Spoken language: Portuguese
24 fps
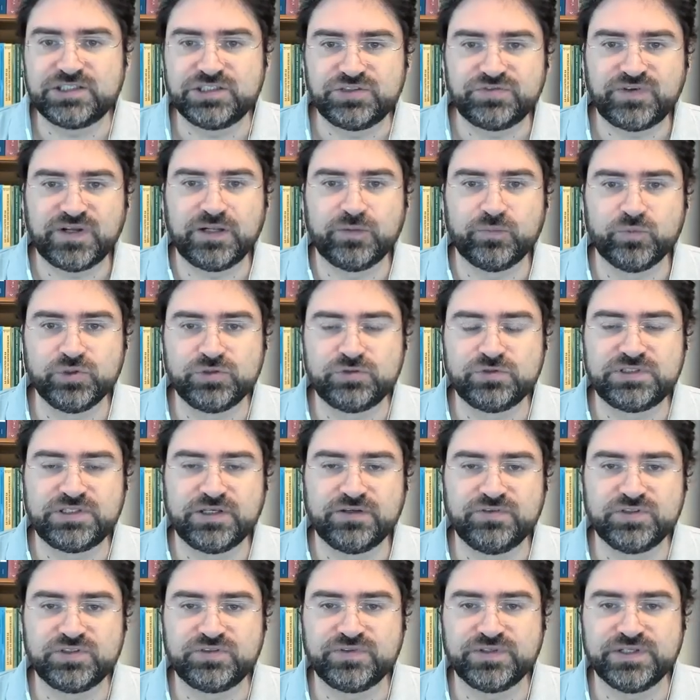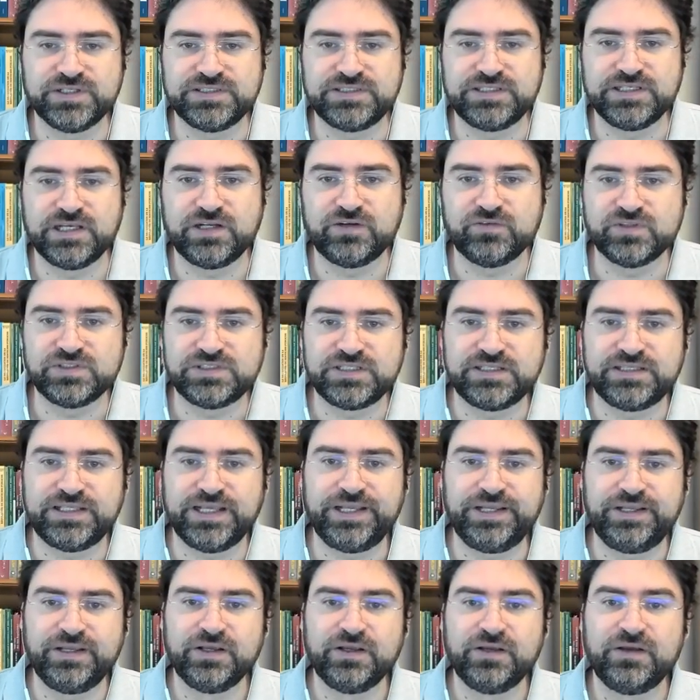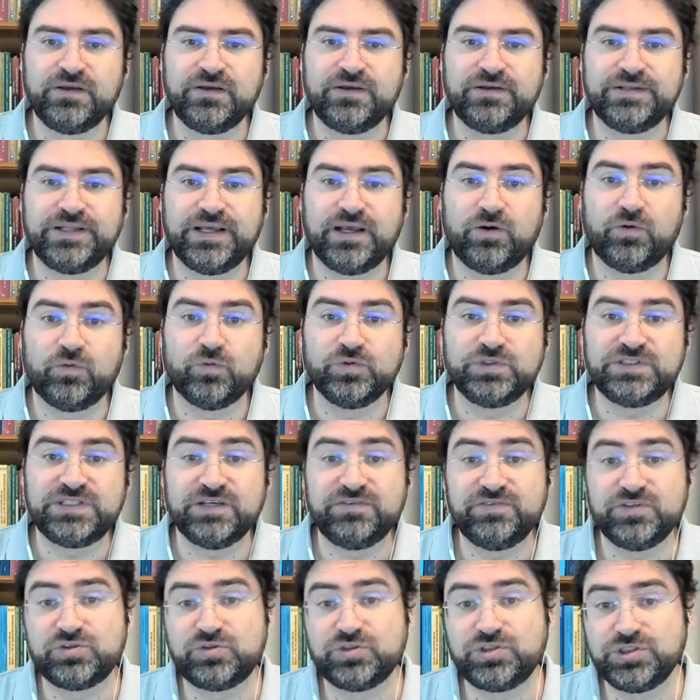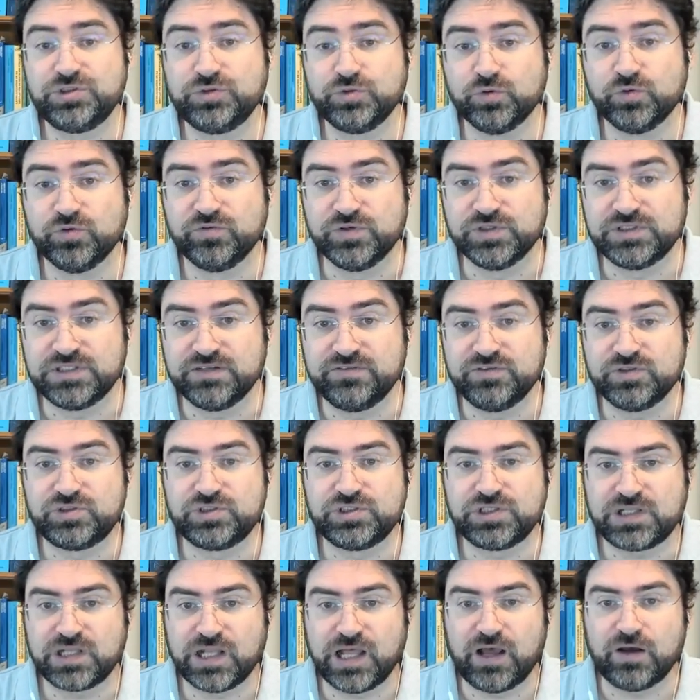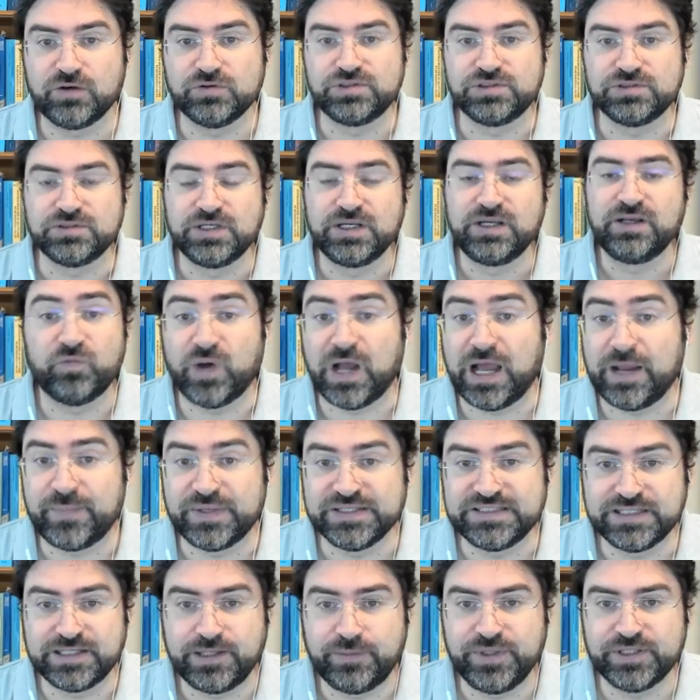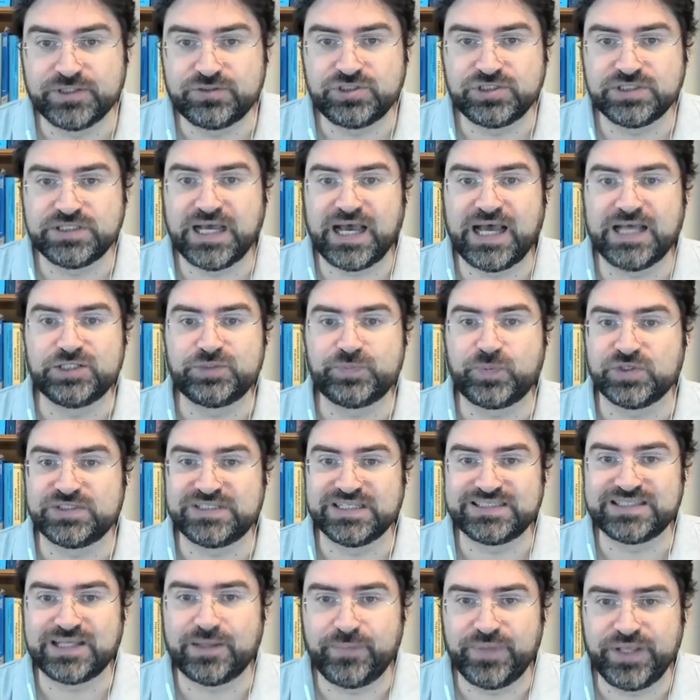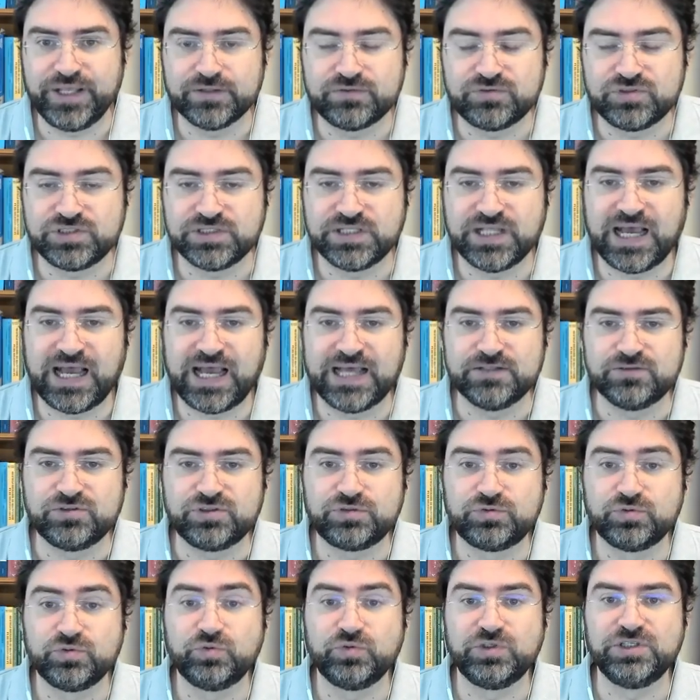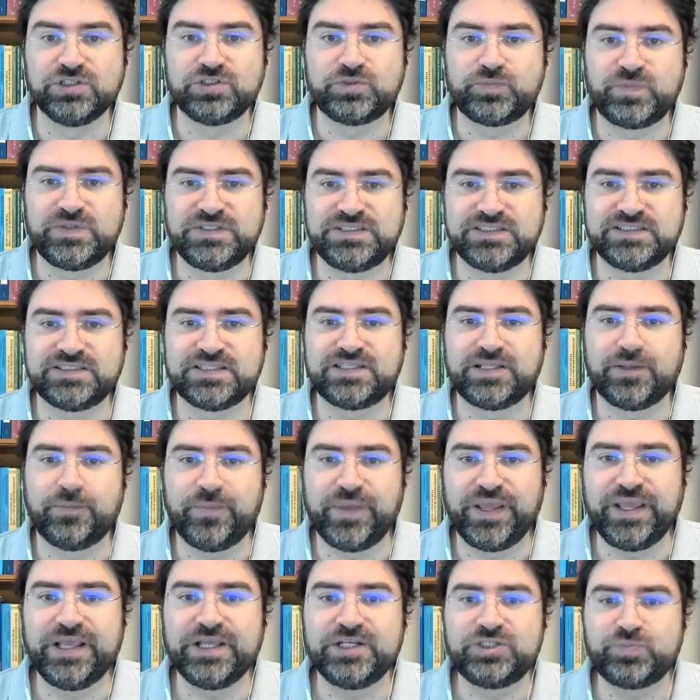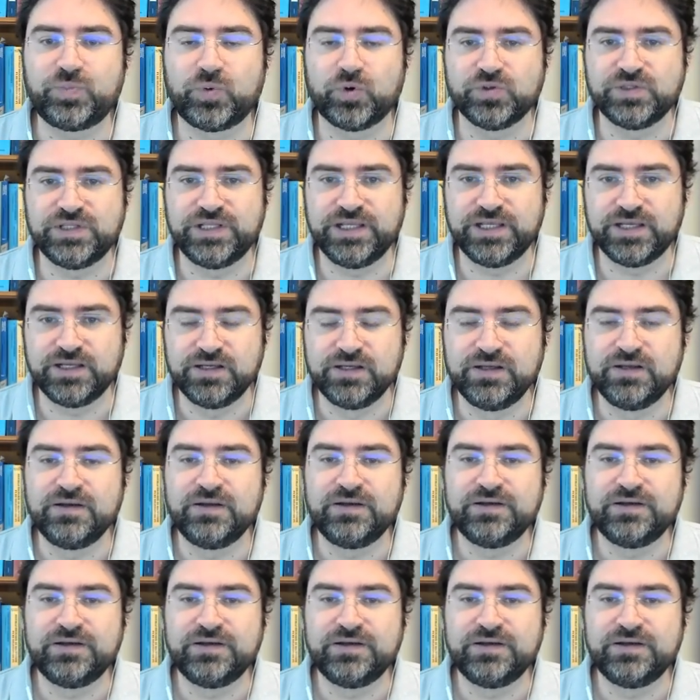a gente fala muito de serviço financeiro, você tem né, os serviços de nuvem, os serviços de cloud, armazenamento de dados, processamento de dados, tudo isso precisa também responder